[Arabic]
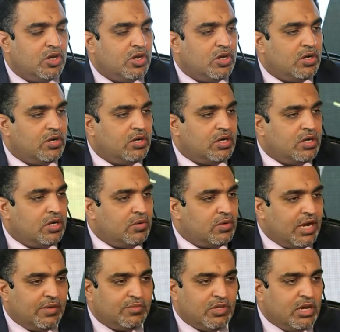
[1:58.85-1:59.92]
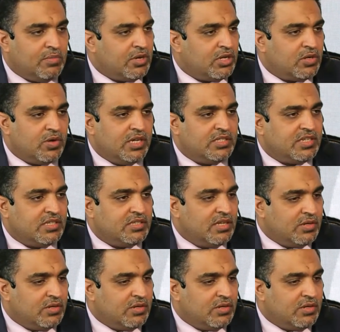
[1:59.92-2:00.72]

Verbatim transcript: والحمد لله المريض كويس جدا